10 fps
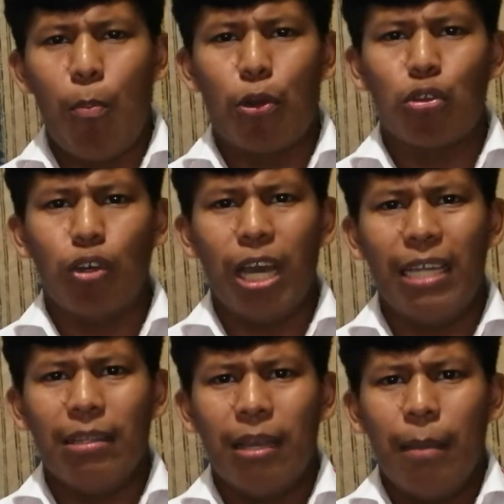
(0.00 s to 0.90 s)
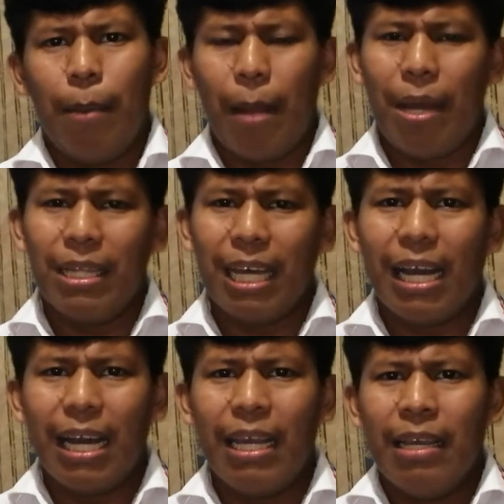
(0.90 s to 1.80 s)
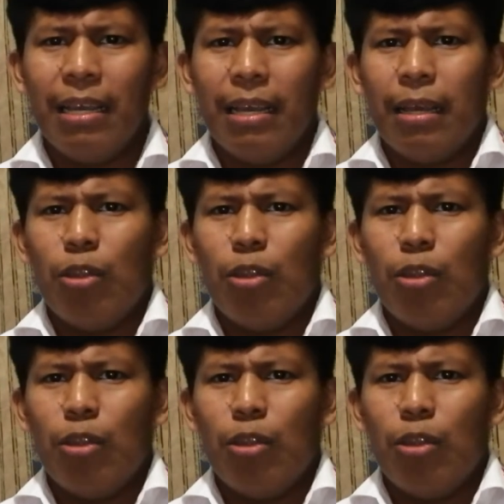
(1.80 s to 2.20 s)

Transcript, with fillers: oportunidad para mandarle